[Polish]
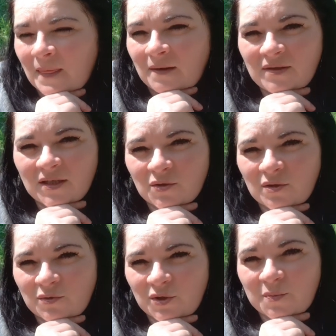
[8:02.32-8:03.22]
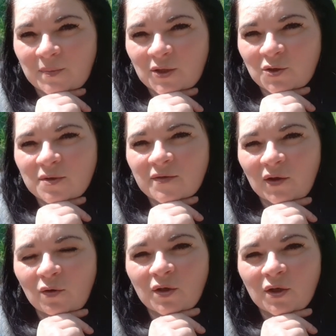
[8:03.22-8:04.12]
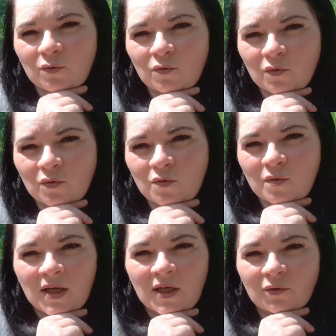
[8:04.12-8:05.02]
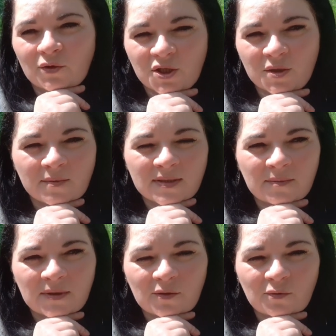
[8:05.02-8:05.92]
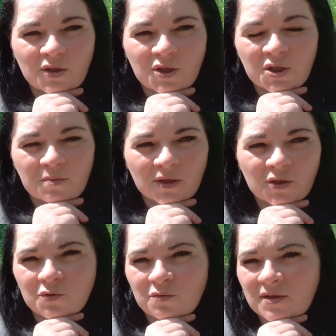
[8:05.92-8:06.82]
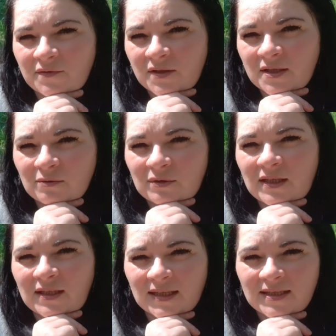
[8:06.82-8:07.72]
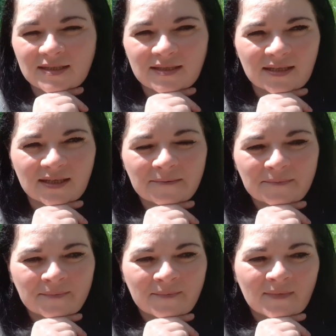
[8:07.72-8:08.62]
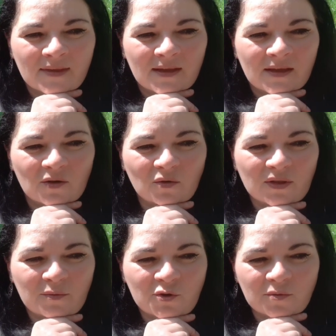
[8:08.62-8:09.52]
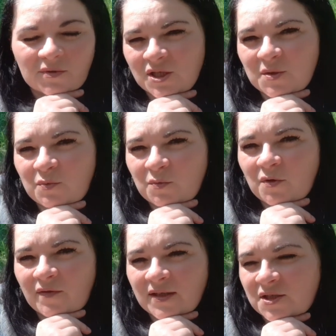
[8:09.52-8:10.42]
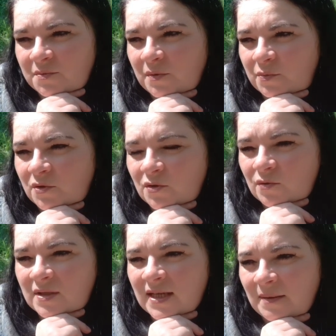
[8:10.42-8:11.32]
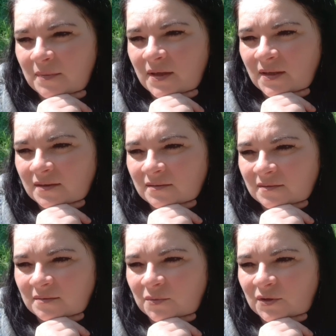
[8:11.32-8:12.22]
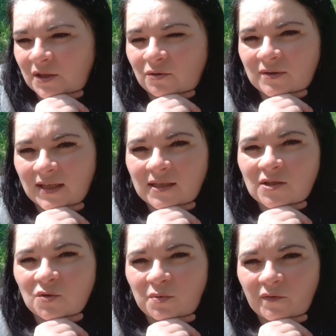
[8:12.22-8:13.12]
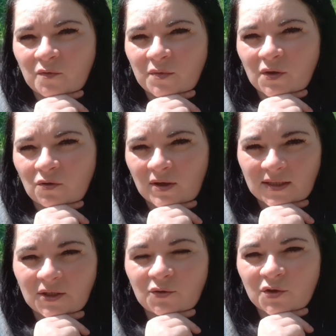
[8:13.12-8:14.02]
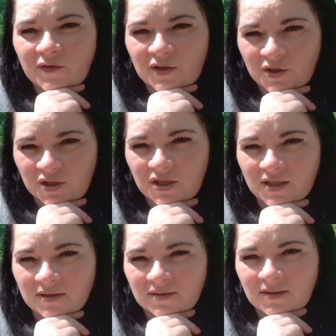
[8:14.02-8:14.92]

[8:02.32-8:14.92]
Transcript: Widzę, że one już też patrzą swojego kierunku. Ja też nie mam zamiaru ich trzymać ciągle w tej złotej klatce. One muszą też spróbować po prostu same, bo tylko tak zdobywamy, kochani, doświadczenia.